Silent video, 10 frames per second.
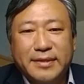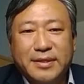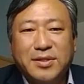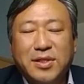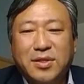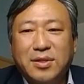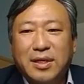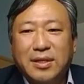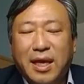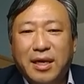그래서 이제
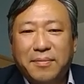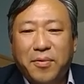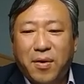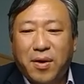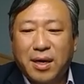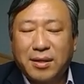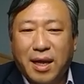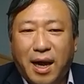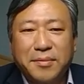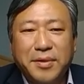네이버
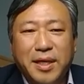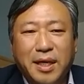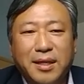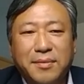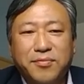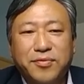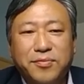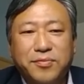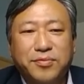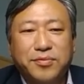다음이 나타난
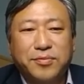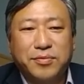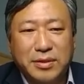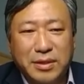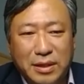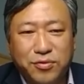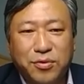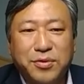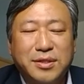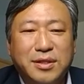
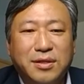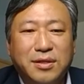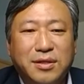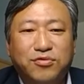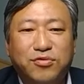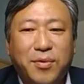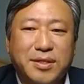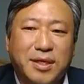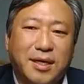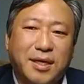이후로는 이제 두 개
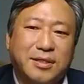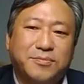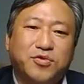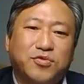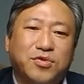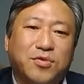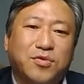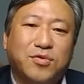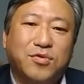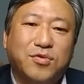회사에
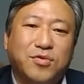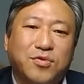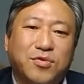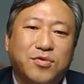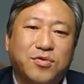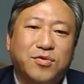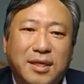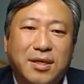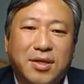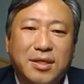집중적으로 이제
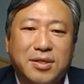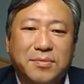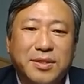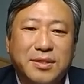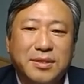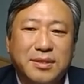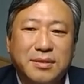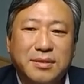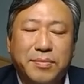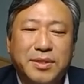인터넷 서비스
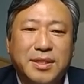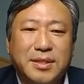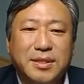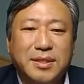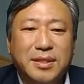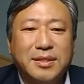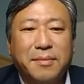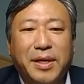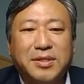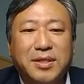비즈니스들이 이제
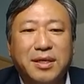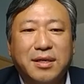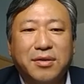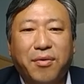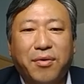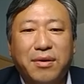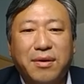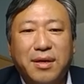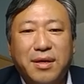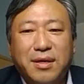발전하게 되고요.
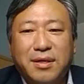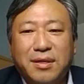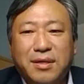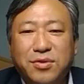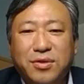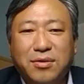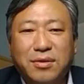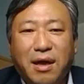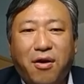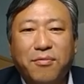그리고
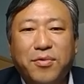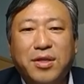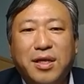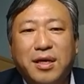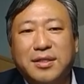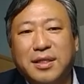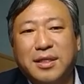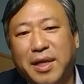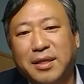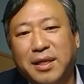커뮤니티가 이제
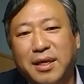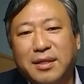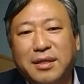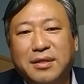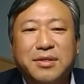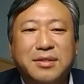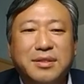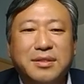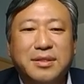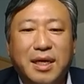나타나게 되죠. 그래서
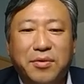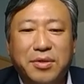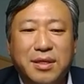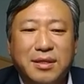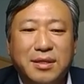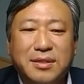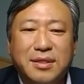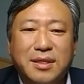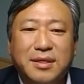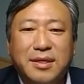이제 싸이월드 같은
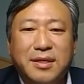이제